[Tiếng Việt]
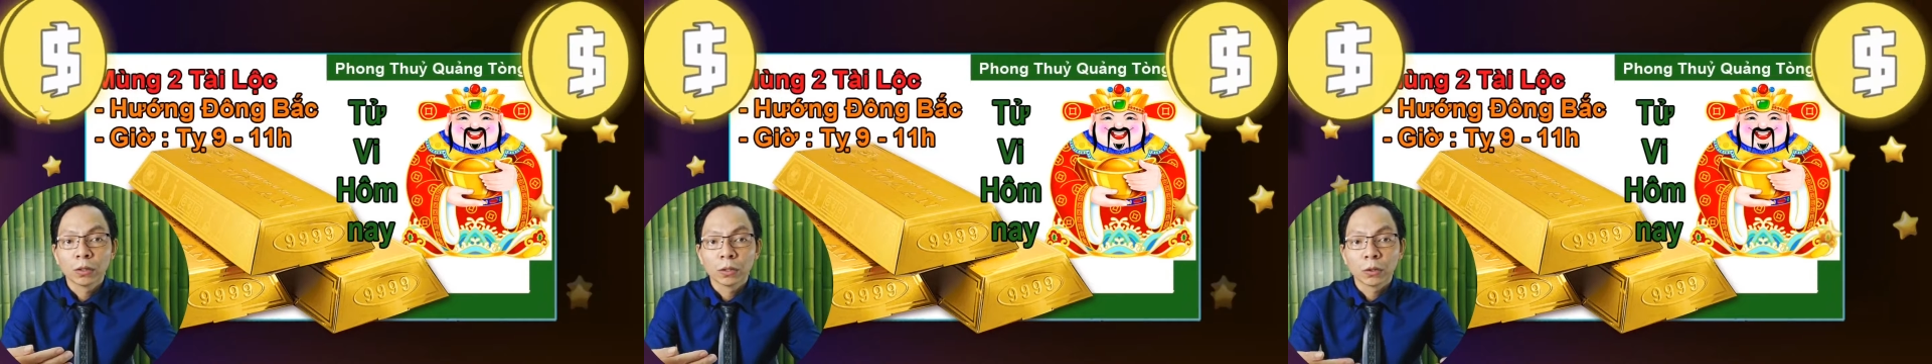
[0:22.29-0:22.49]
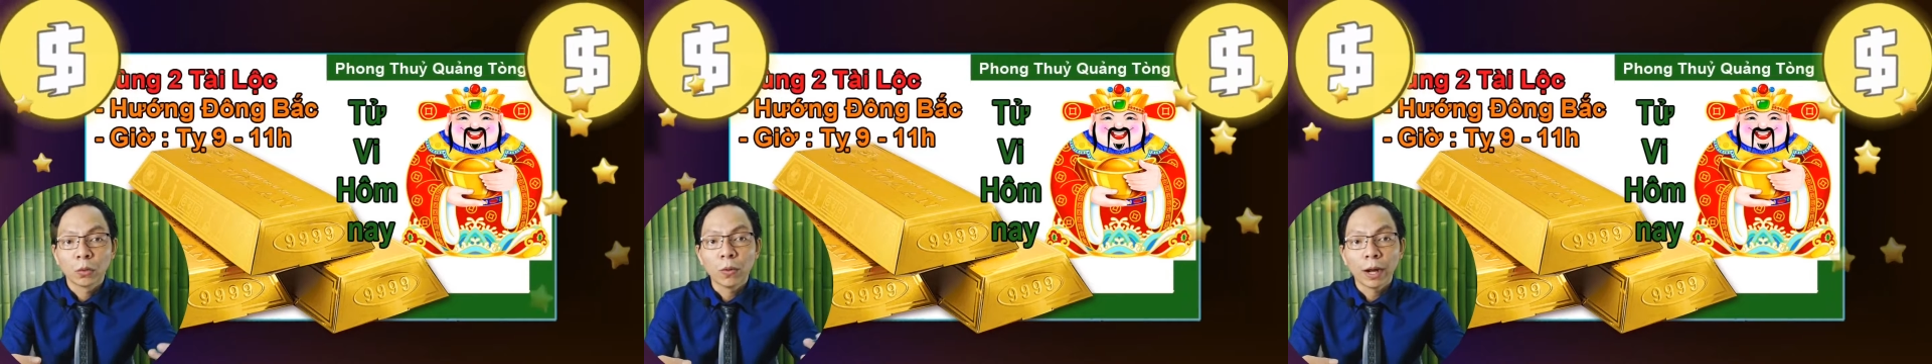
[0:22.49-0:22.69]

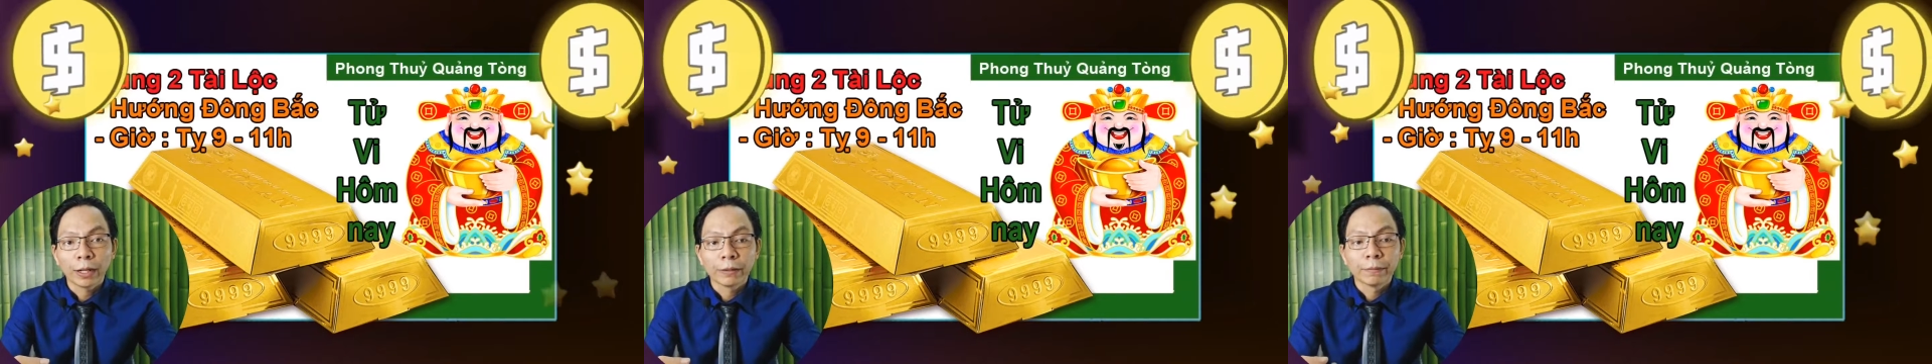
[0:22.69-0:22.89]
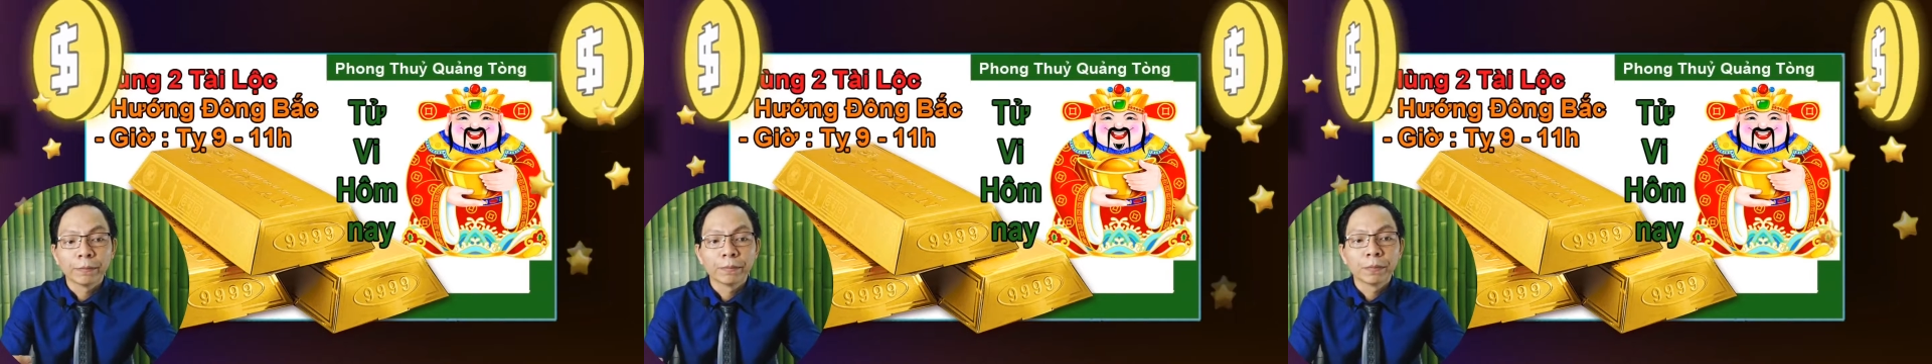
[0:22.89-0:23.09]
ngũ
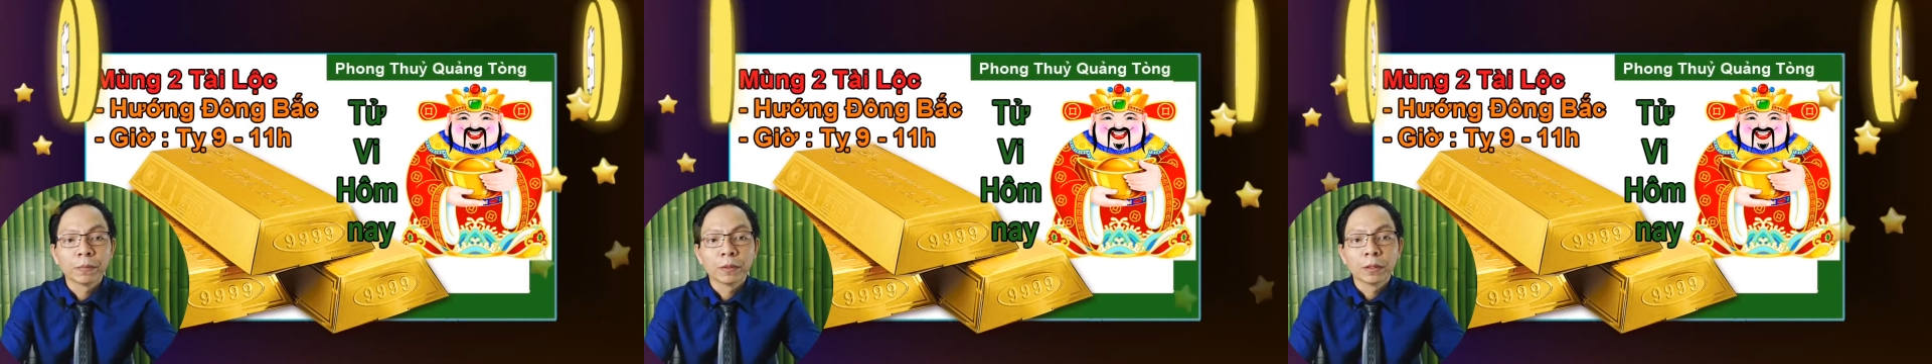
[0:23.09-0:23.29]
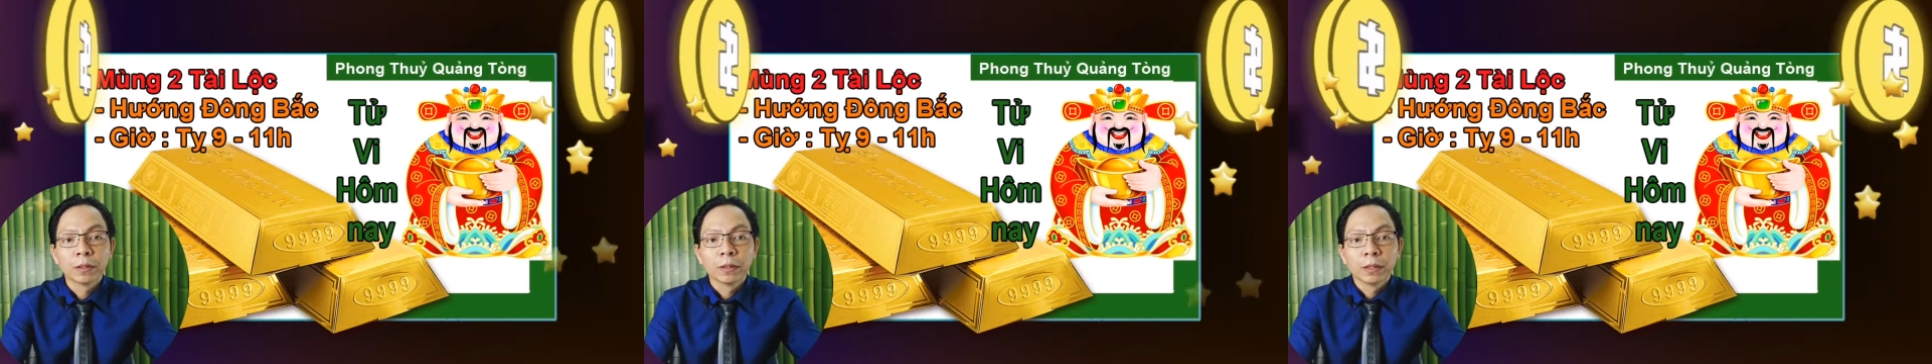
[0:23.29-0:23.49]
hành.
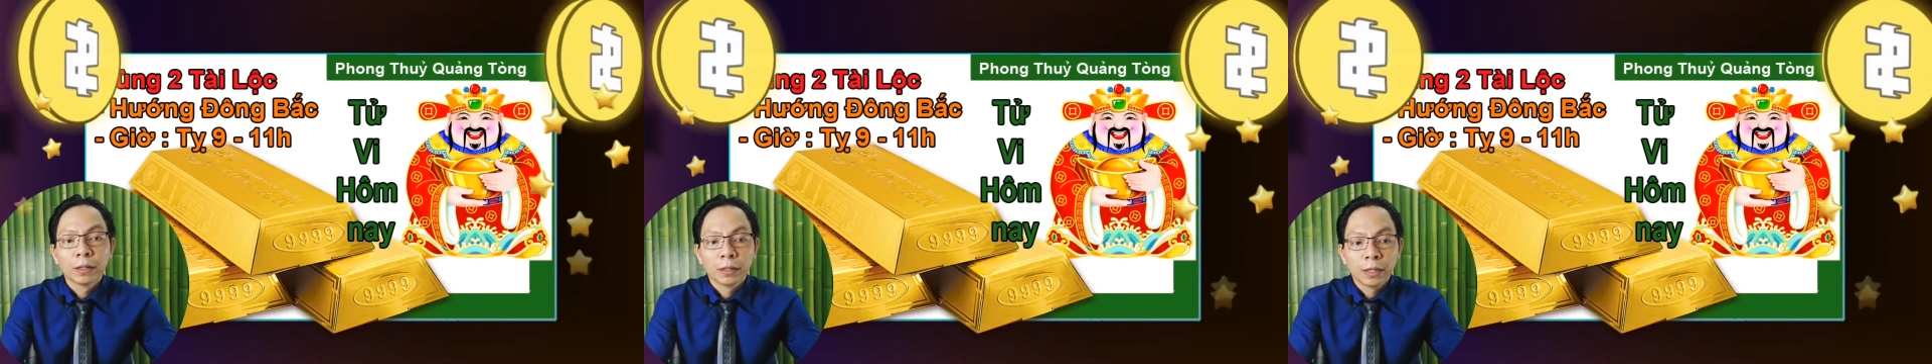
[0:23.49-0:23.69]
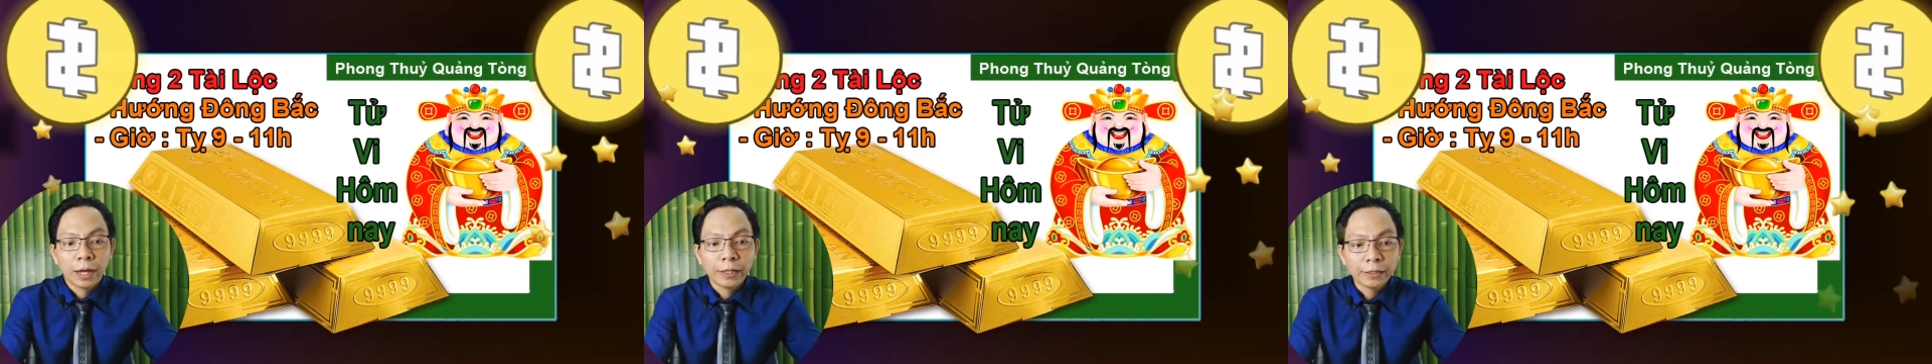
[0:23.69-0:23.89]

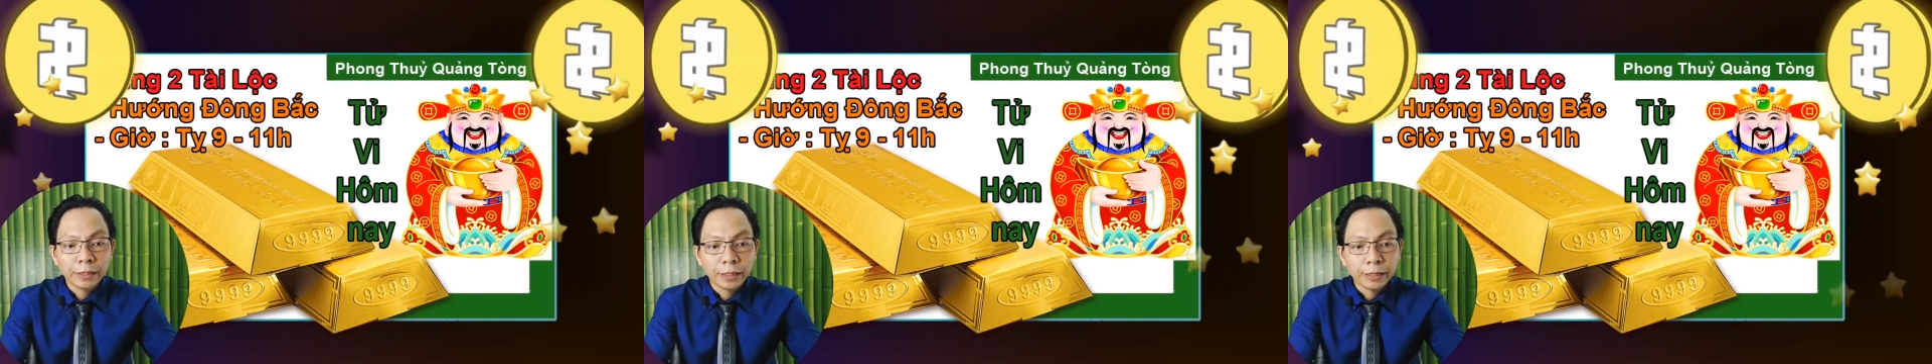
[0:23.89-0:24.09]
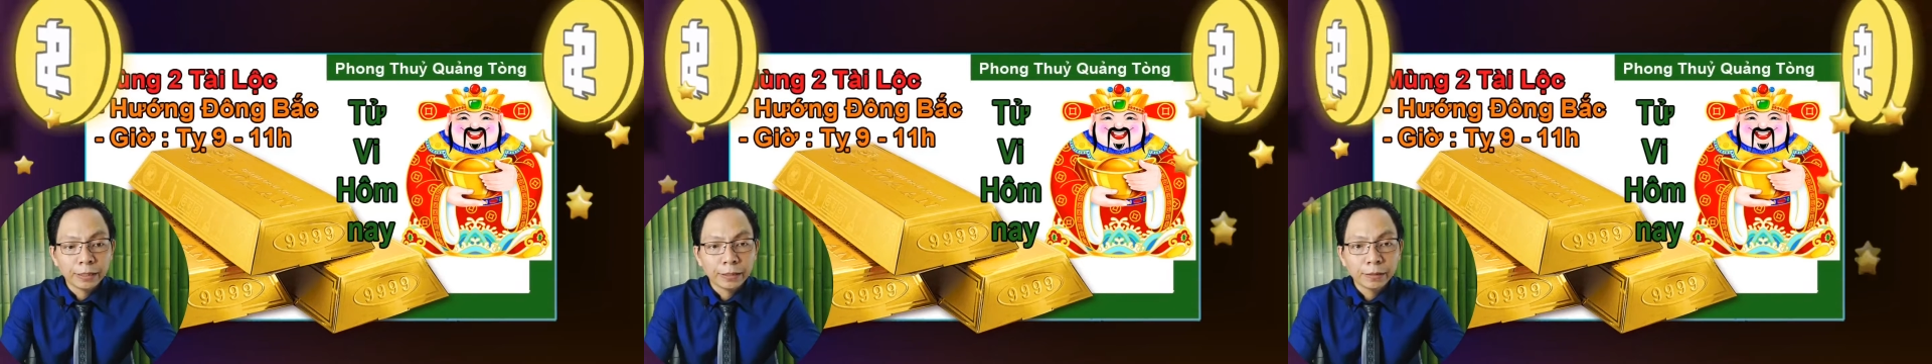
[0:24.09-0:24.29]
Anh
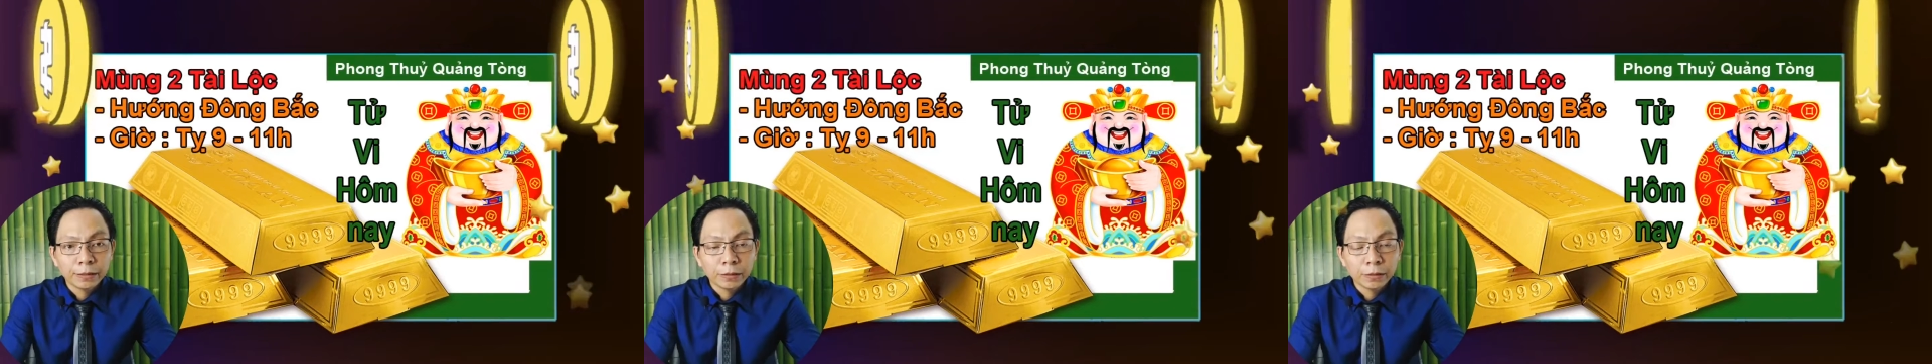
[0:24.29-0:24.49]
chị